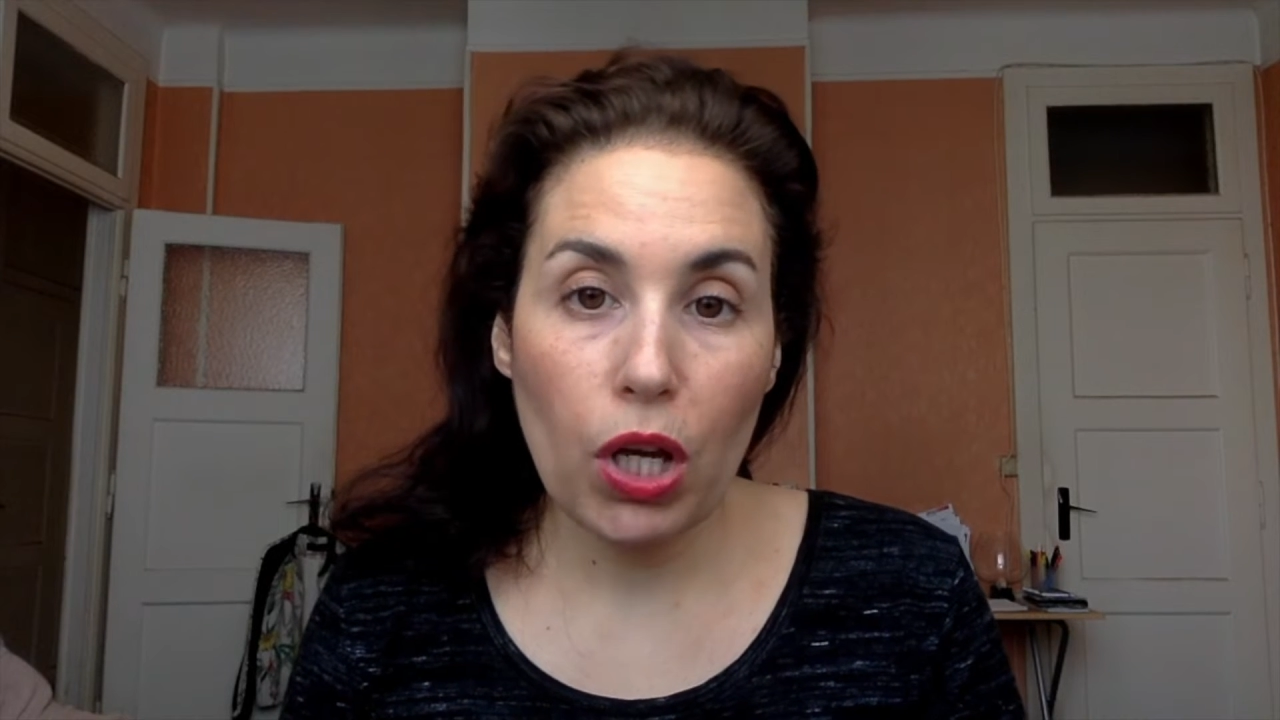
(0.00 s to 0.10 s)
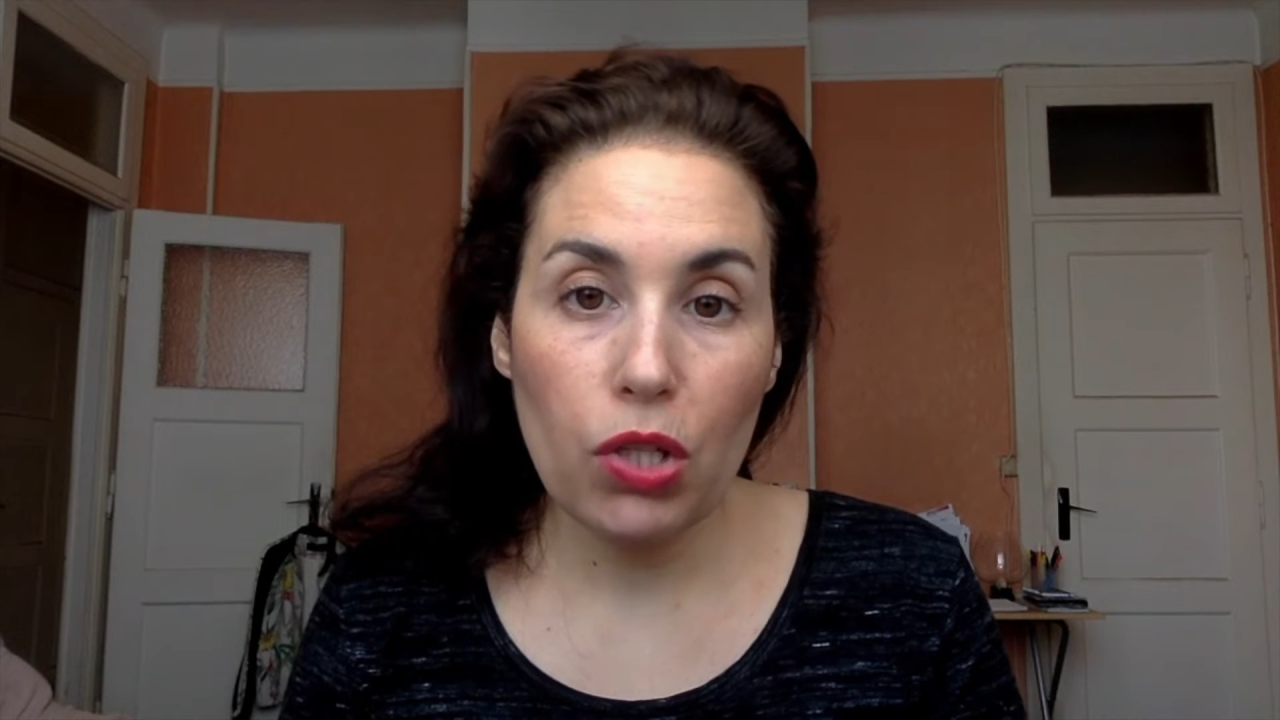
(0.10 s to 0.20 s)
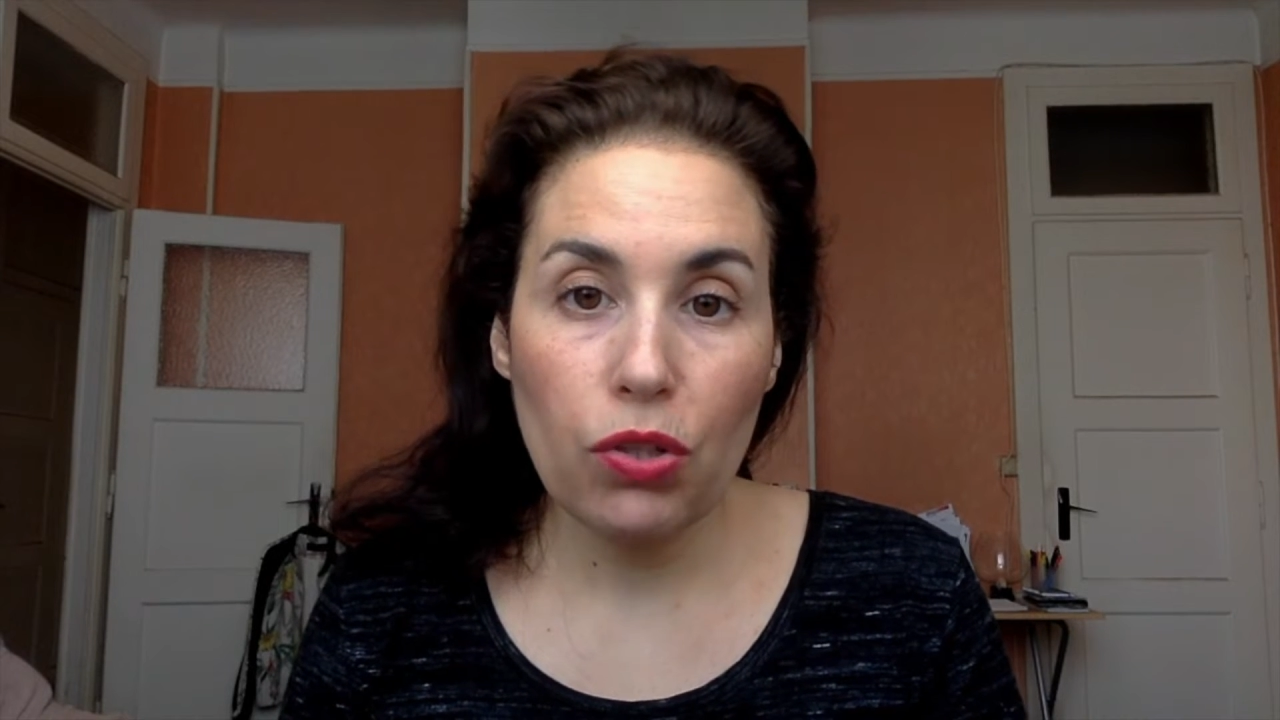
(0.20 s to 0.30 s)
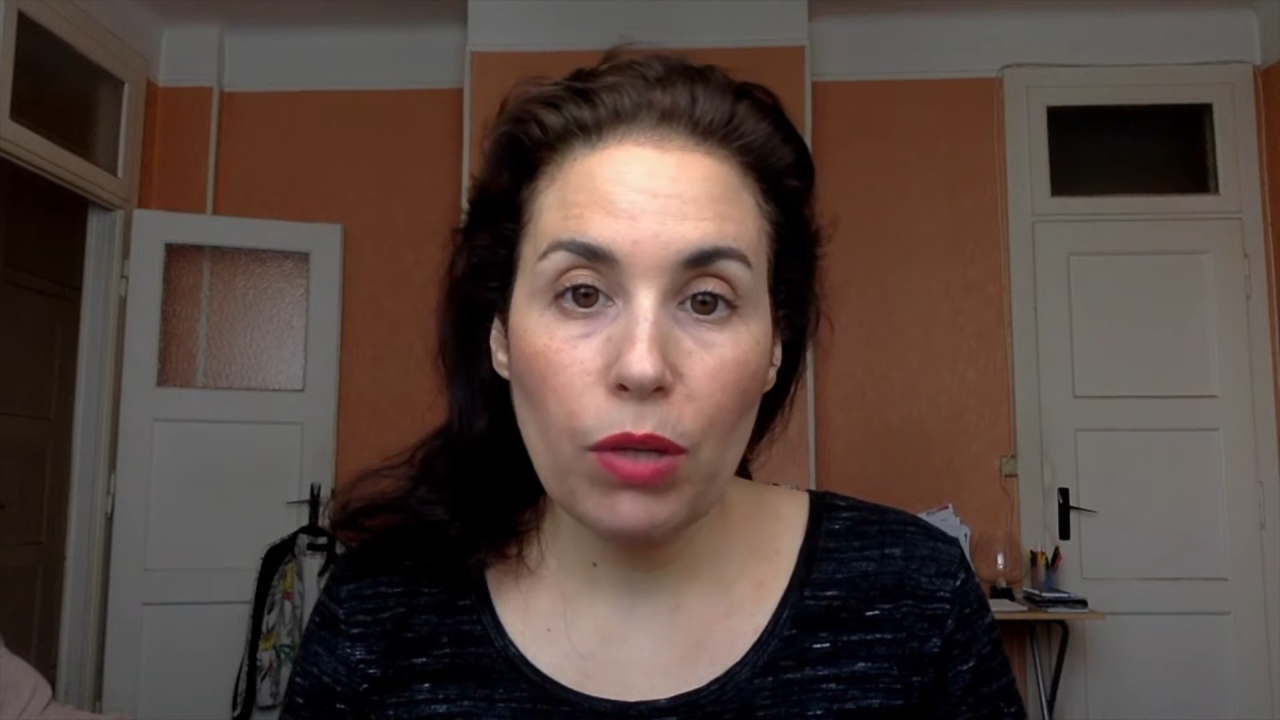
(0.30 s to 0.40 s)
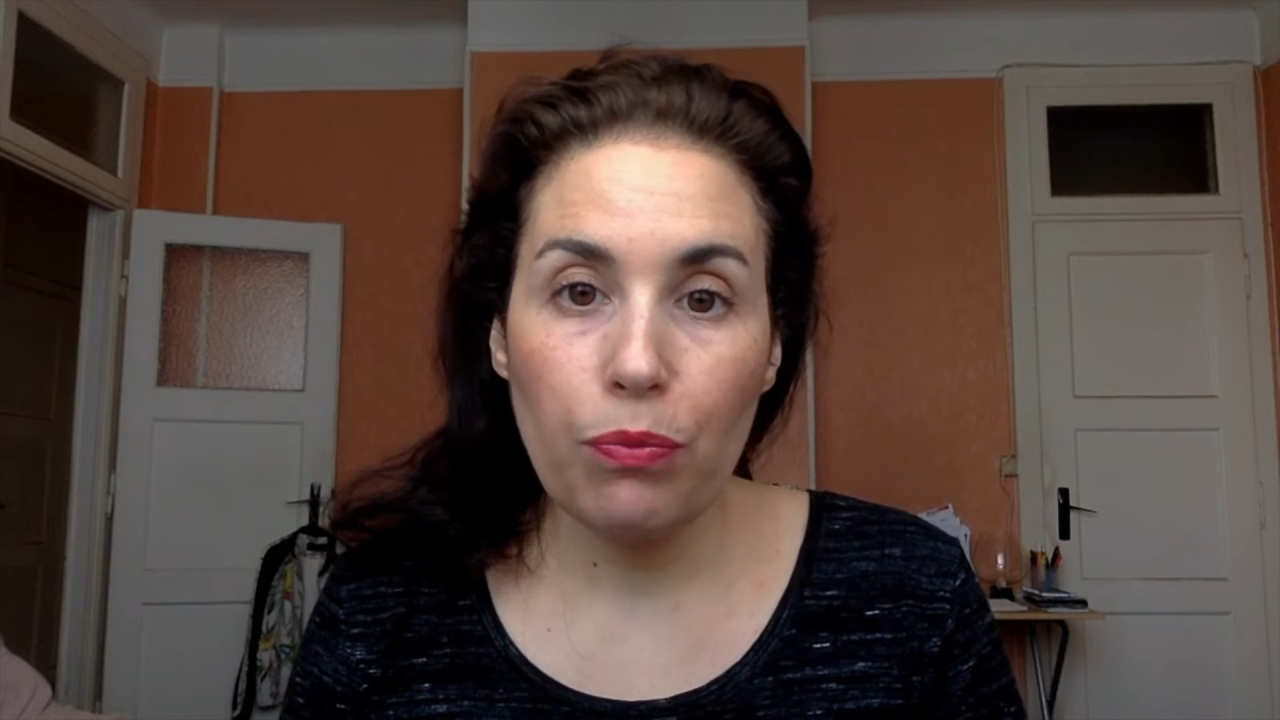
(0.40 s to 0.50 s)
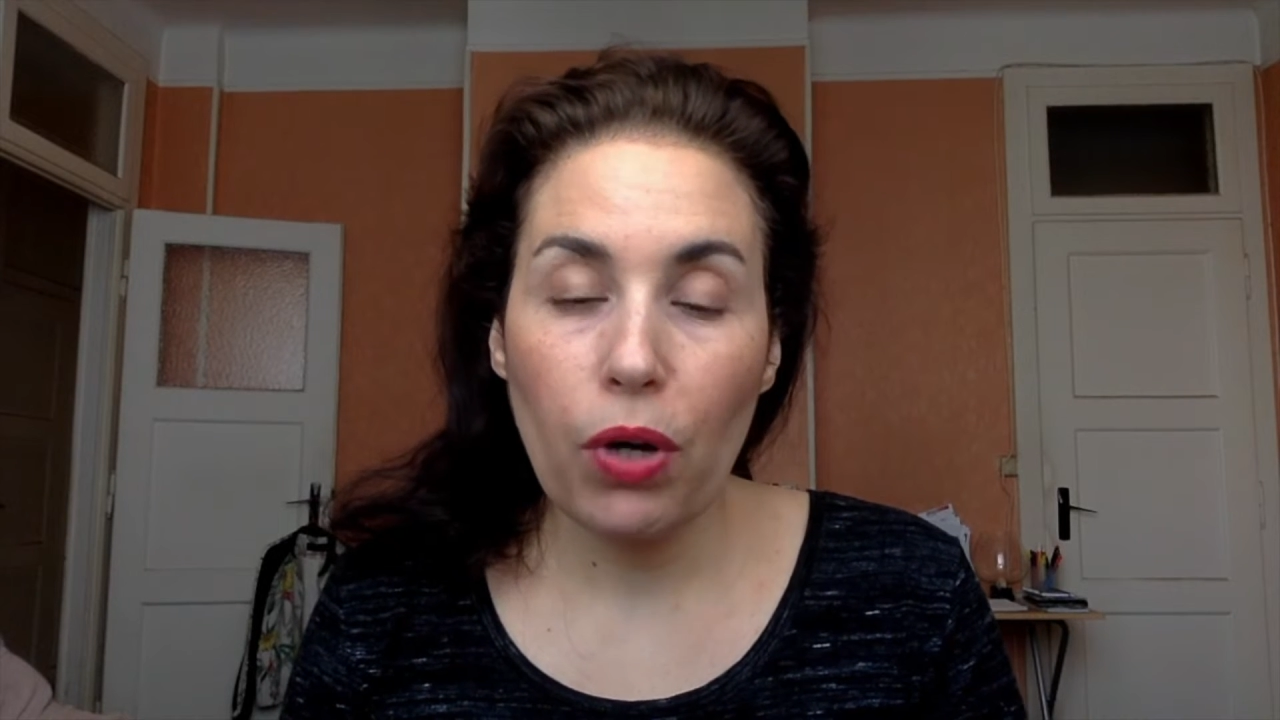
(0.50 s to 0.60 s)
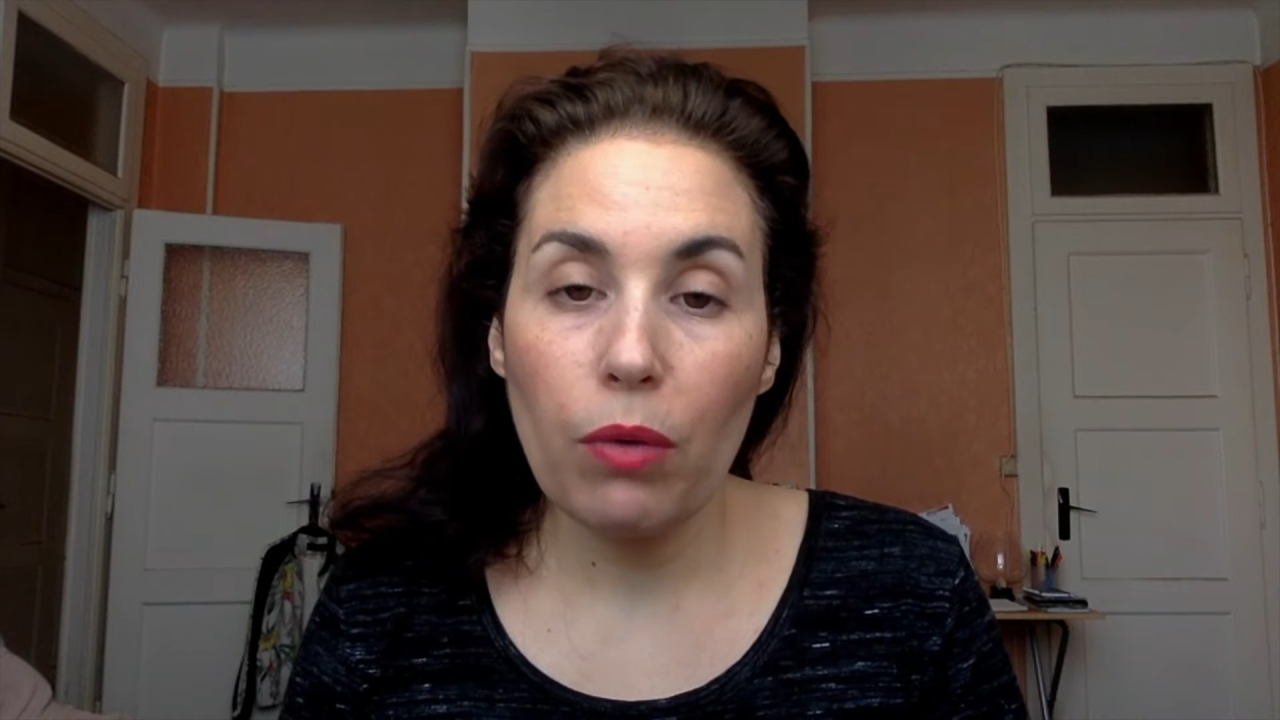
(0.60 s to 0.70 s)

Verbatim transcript: raisonnable pour